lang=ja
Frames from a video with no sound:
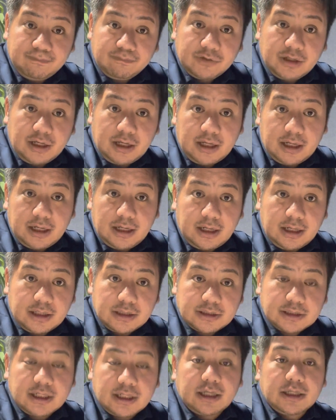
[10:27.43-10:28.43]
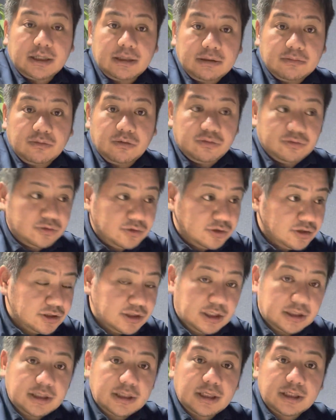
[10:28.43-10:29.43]
えー、使い、もうフルして
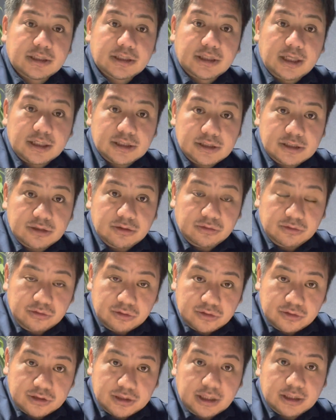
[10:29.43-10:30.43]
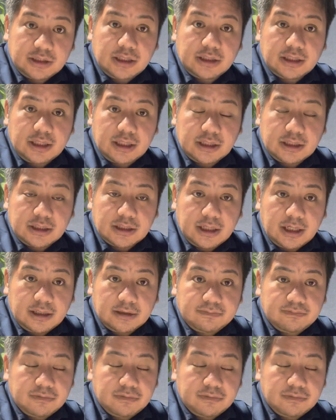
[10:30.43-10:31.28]
いただきたいし、どんどん使っていただきたい。